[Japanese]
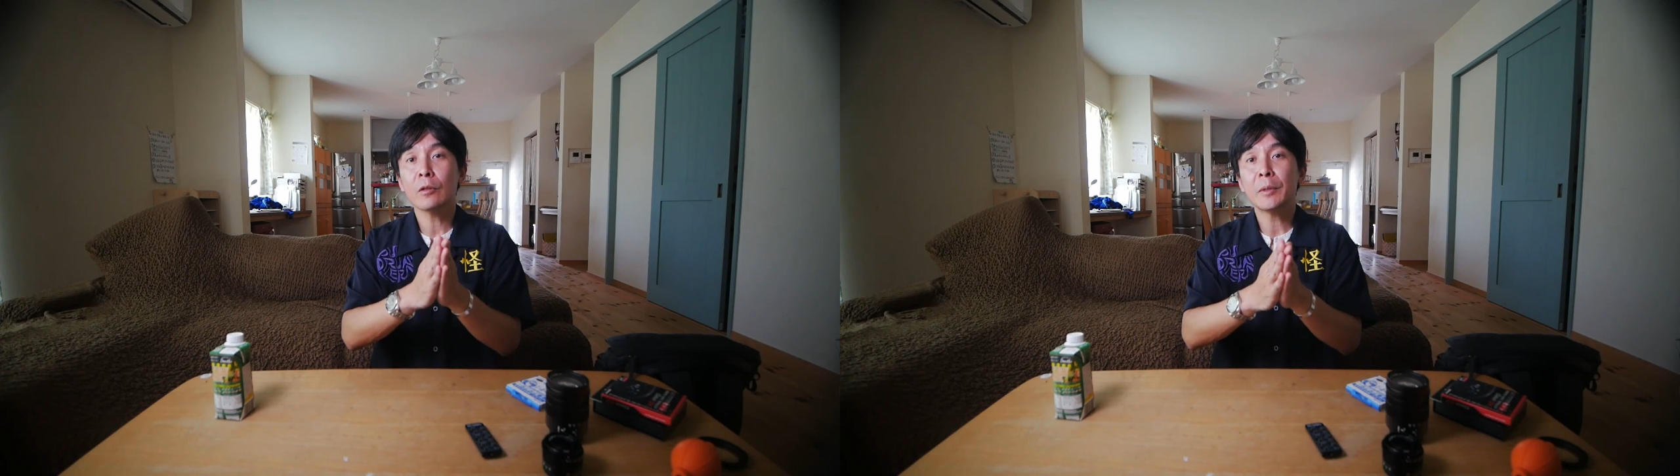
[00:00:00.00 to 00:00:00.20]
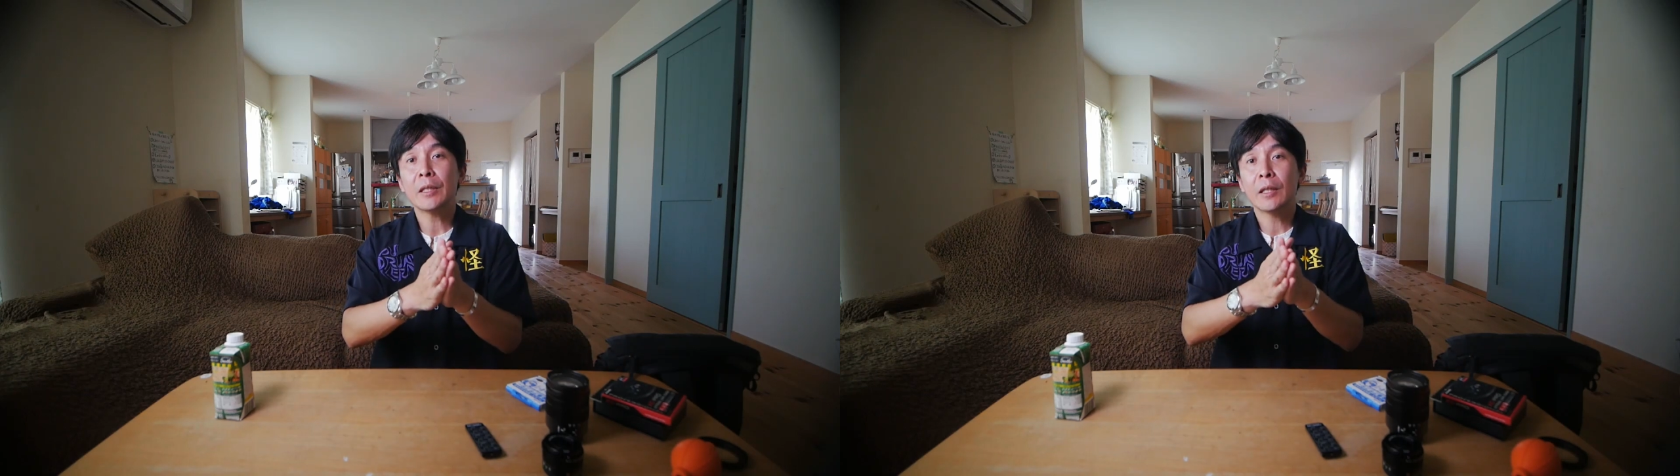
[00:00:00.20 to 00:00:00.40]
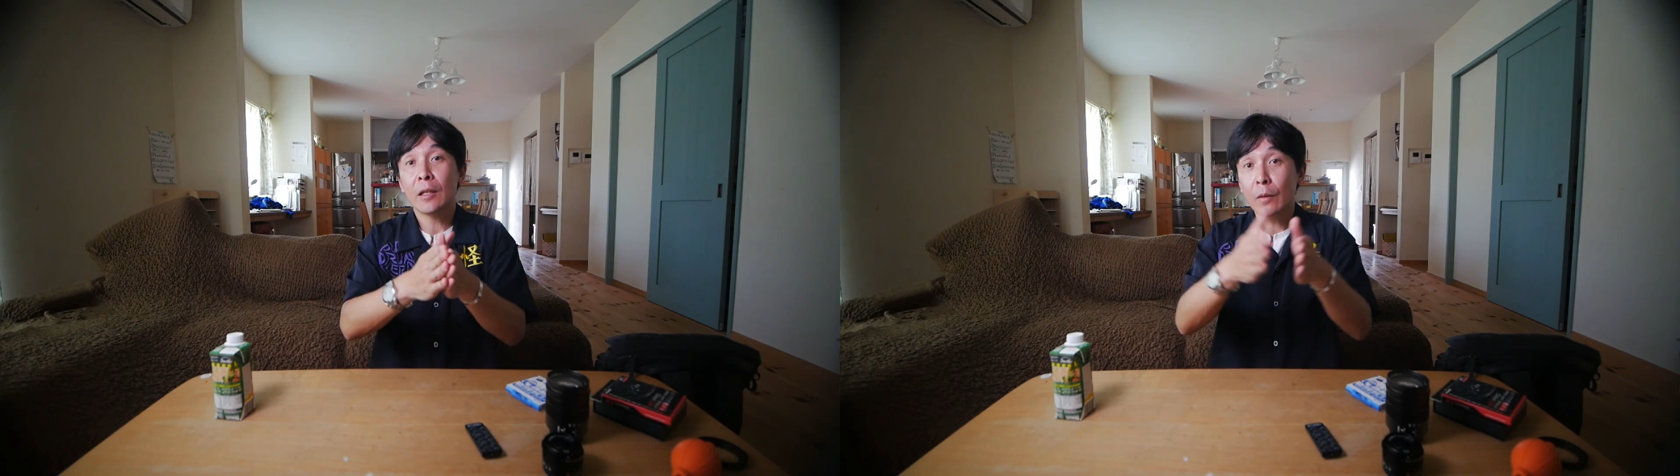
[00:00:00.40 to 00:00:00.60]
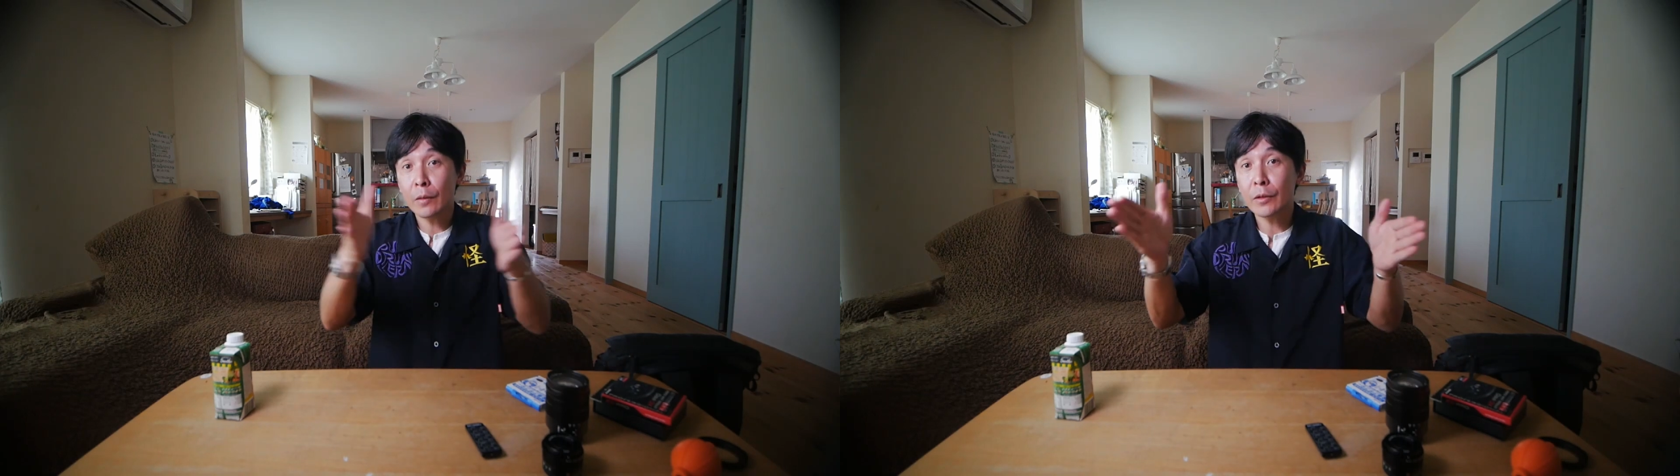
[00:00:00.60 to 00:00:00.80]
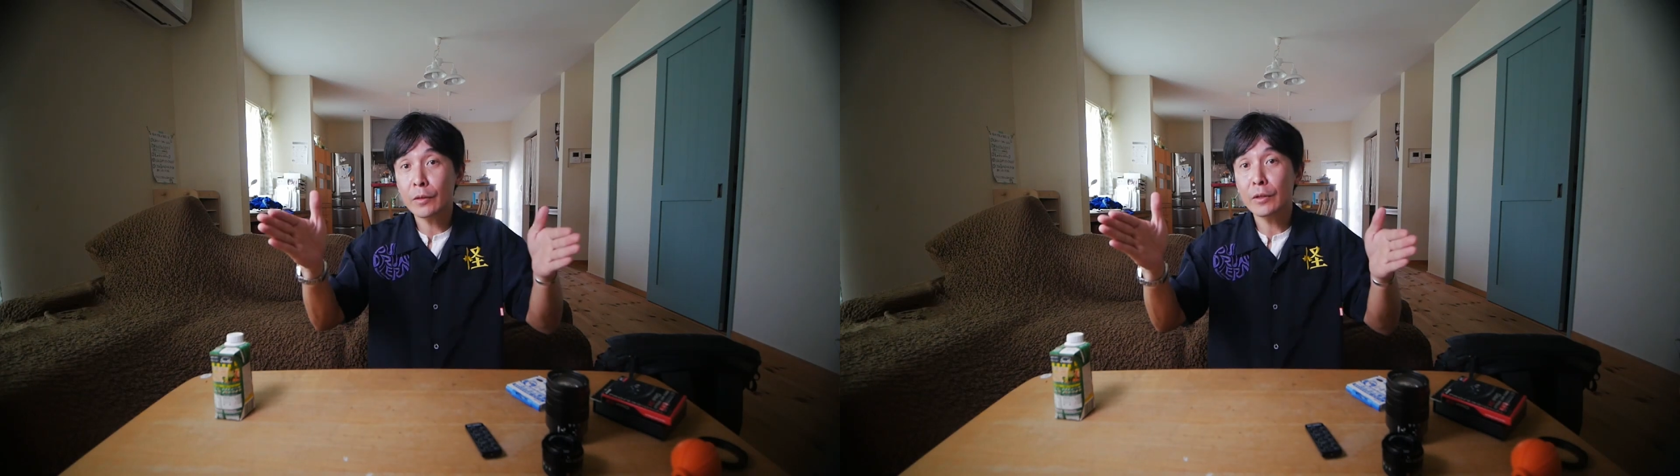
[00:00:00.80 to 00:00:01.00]
m m から
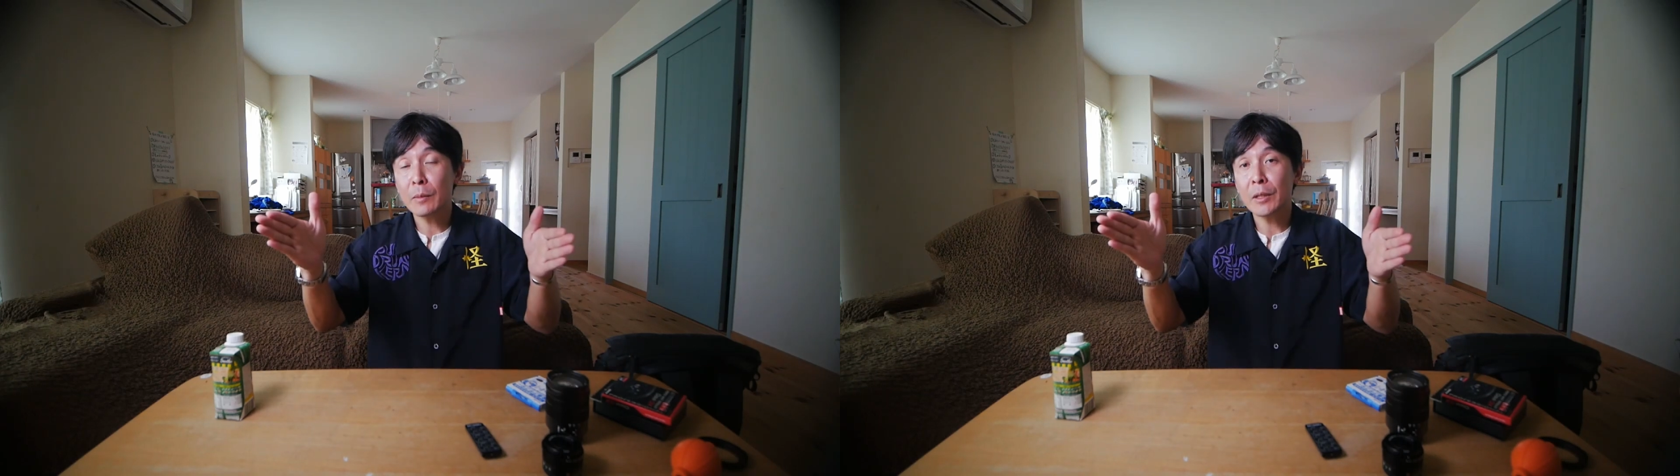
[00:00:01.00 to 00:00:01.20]
62 m